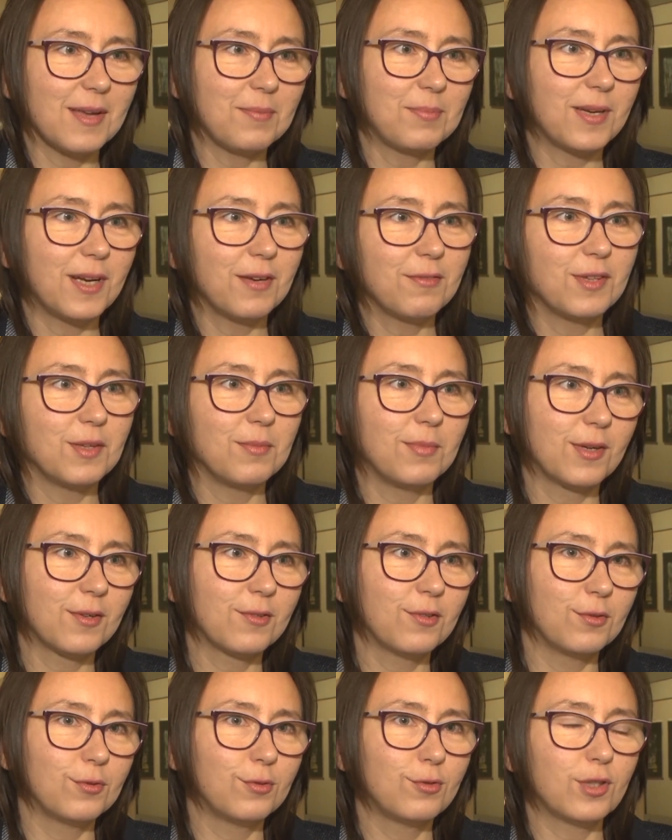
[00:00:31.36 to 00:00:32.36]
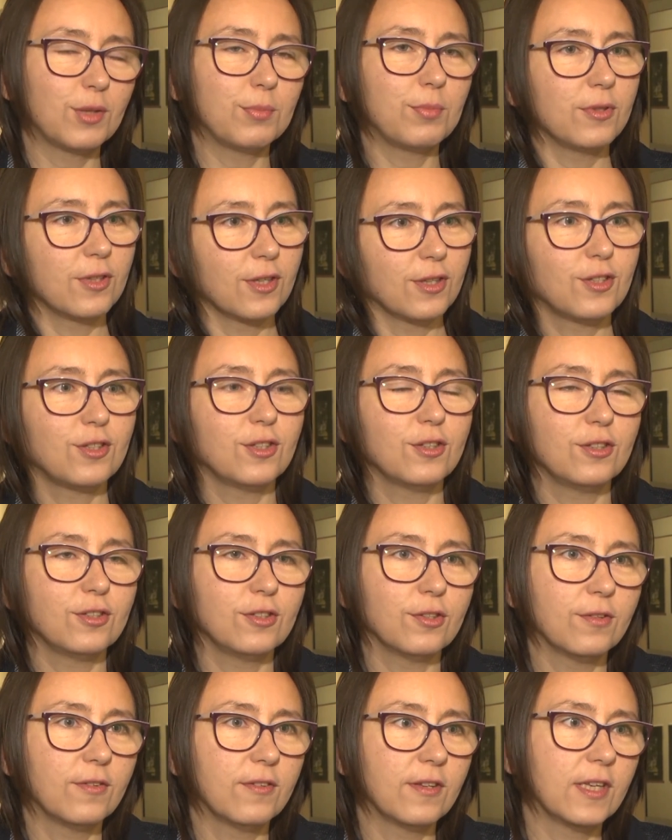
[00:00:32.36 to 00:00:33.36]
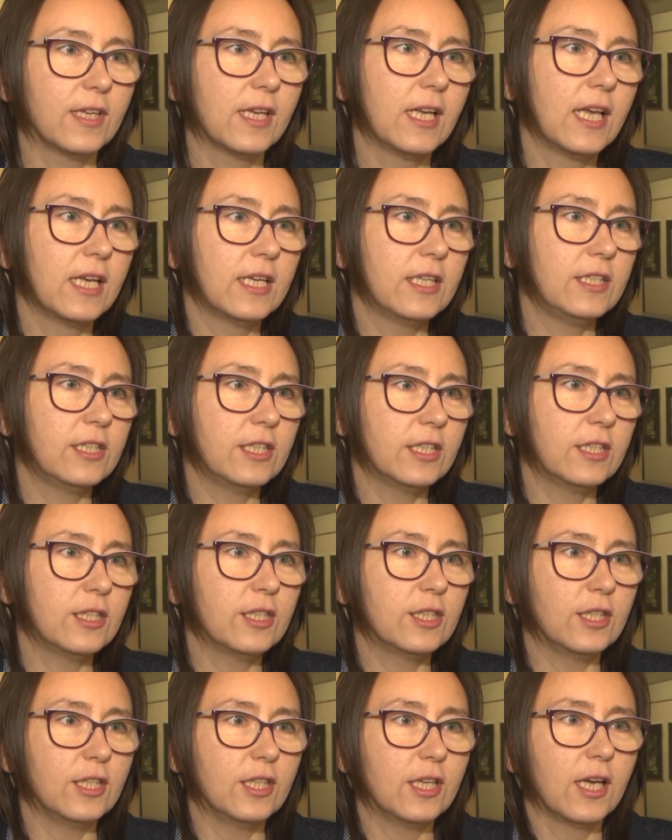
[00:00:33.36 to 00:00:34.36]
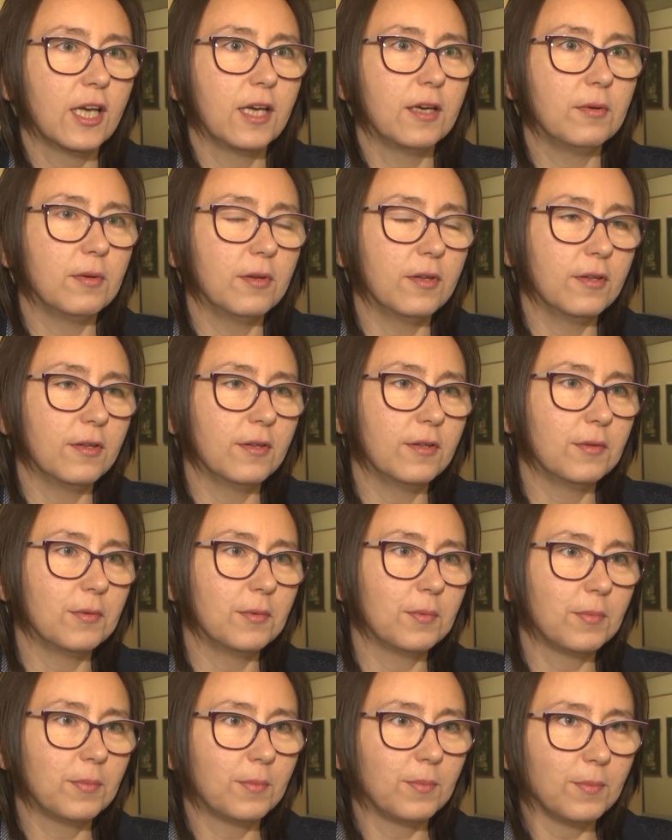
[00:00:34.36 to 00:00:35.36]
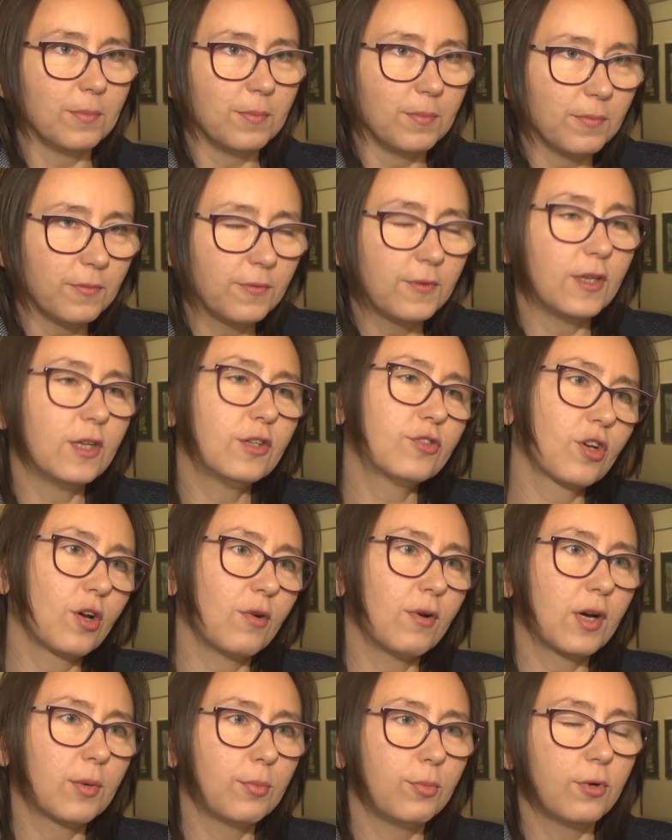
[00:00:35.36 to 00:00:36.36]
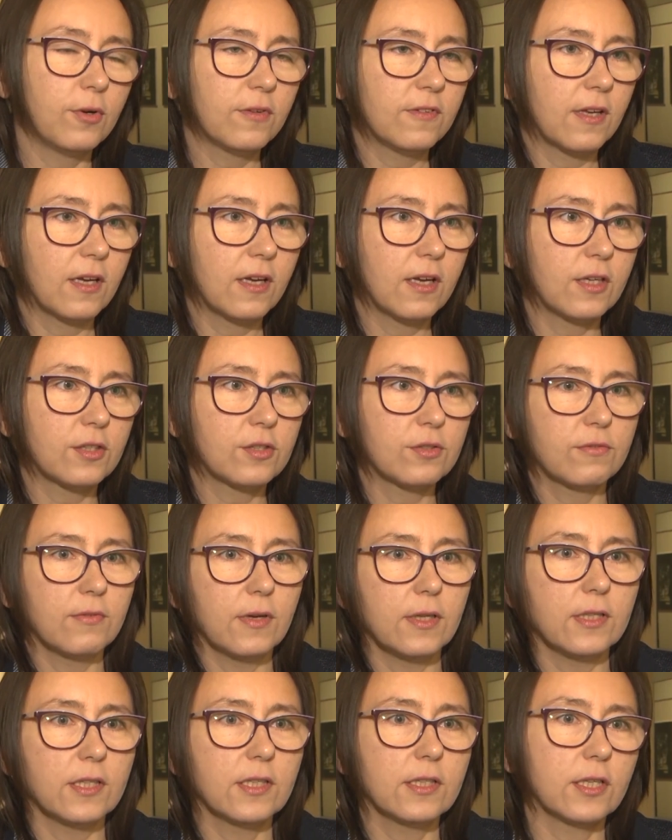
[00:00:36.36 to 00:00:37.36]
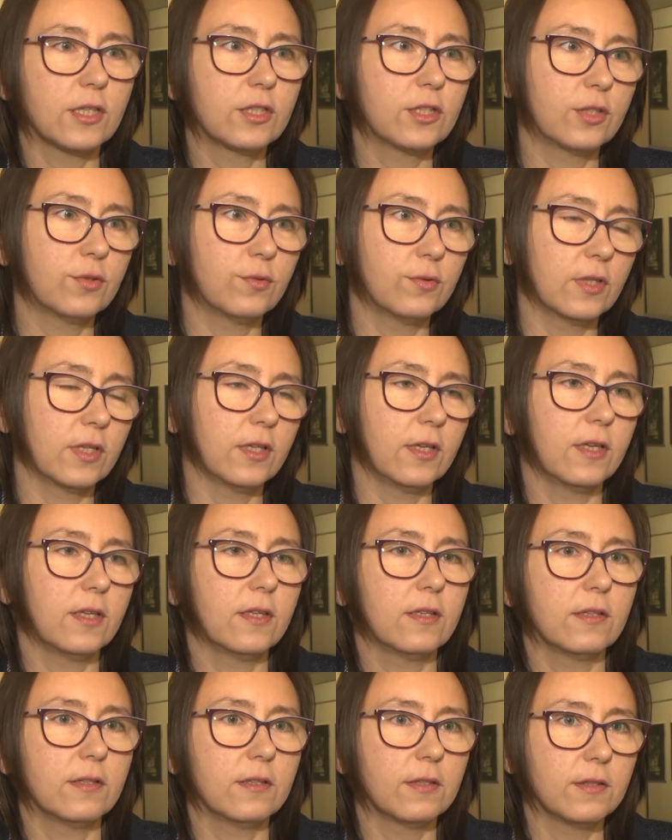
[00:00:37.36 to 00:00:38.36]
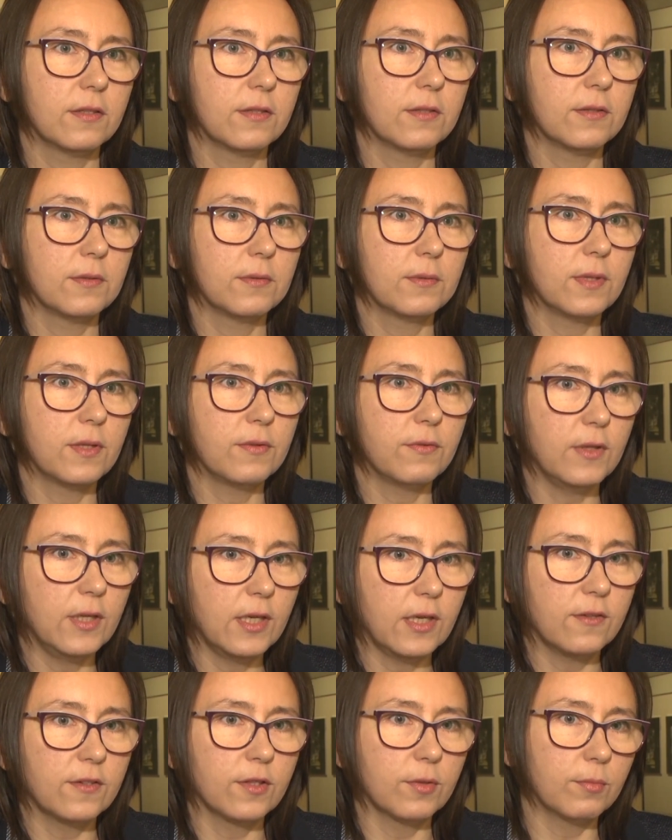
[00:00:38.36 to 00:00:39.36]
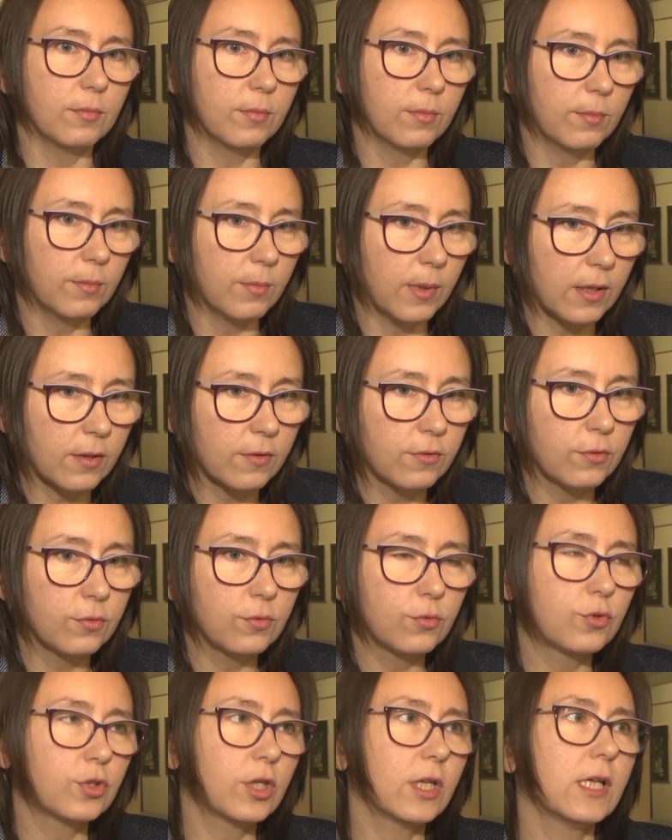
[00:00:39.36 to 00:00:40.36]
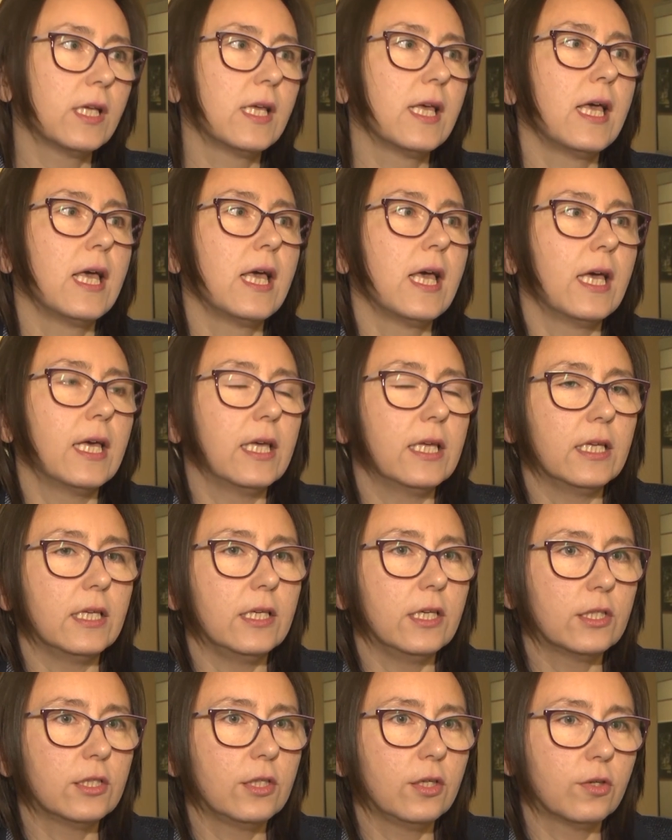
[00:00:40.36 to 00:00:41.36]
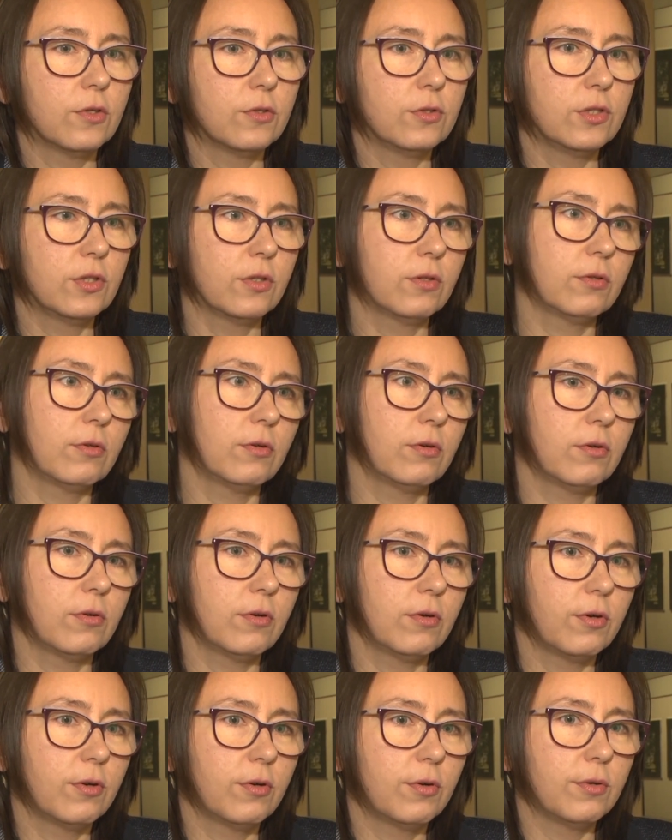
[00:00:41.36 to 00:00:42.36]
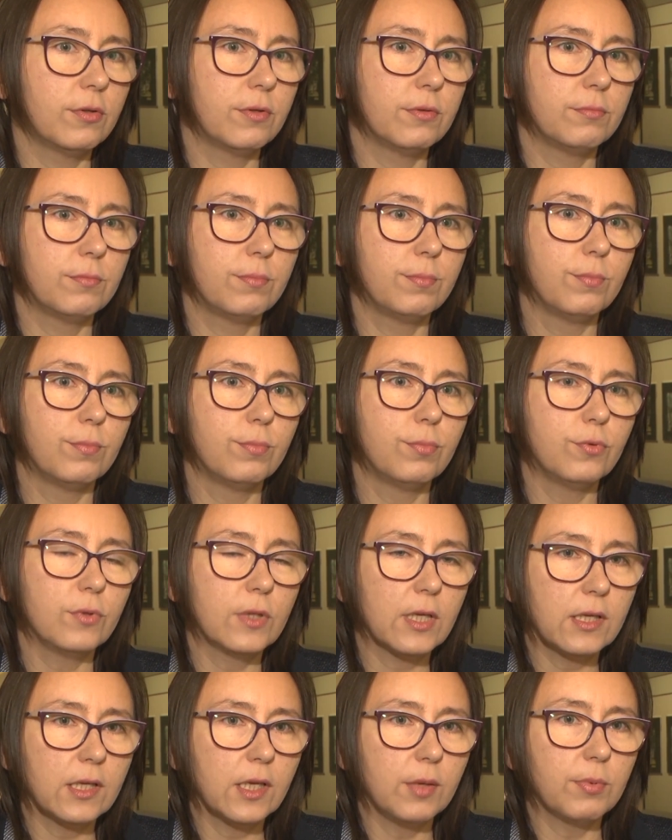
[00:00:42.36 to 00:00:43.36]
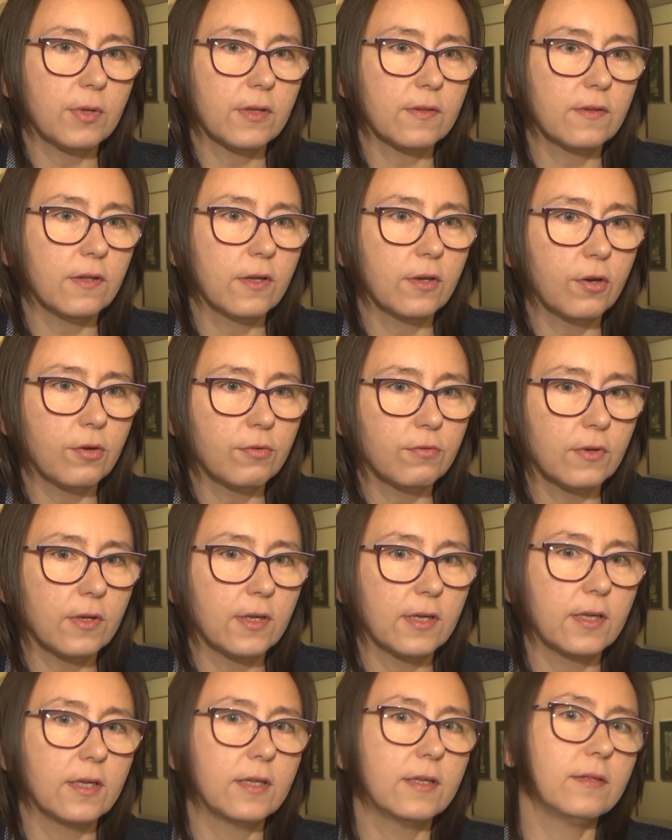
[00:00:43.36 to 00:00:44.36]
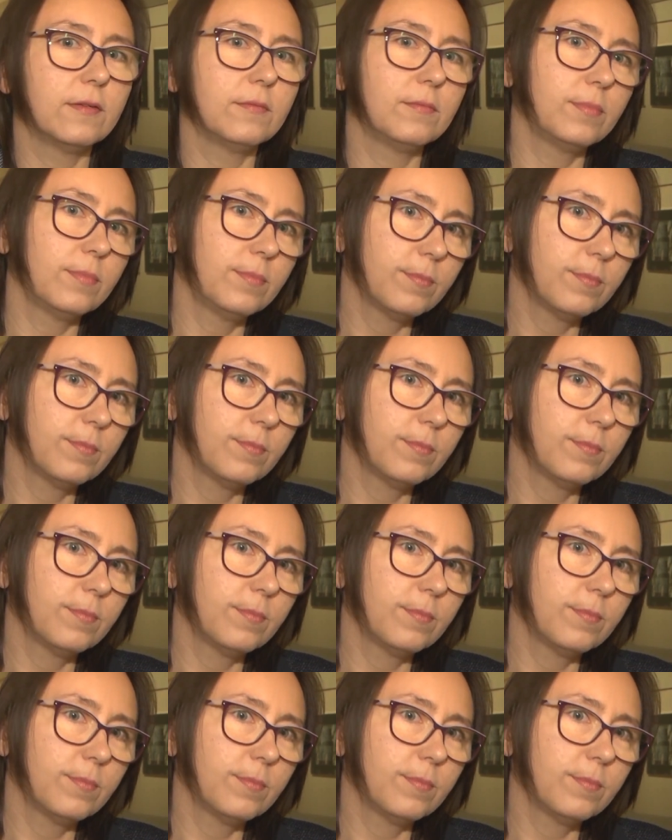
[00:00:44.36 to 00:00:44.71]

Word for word: naprawdę bardzo duża. Ponad 3000 dzieci e, w tych szkołach było zaangażowanych, także tutaj e, te wyniki są bardzo duże. E, jeśli chodzi o butelki plastikowe y,